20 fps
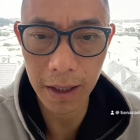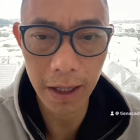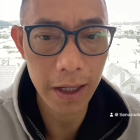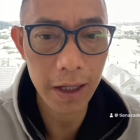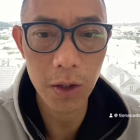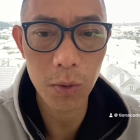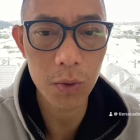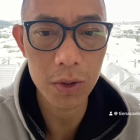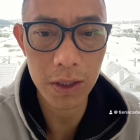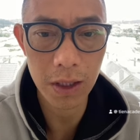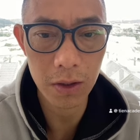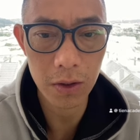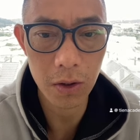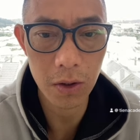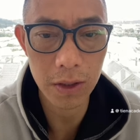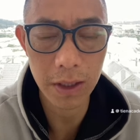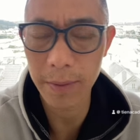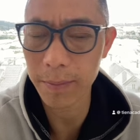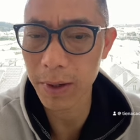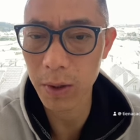tháng này qua tháng
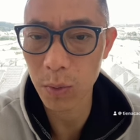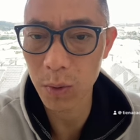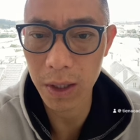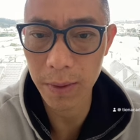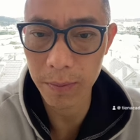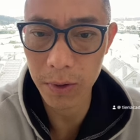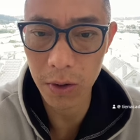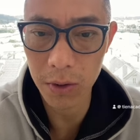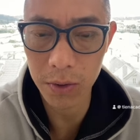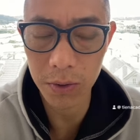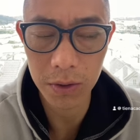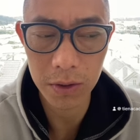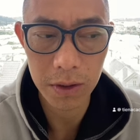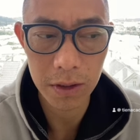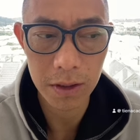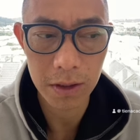nọ, năm này qua năm nọ rồi,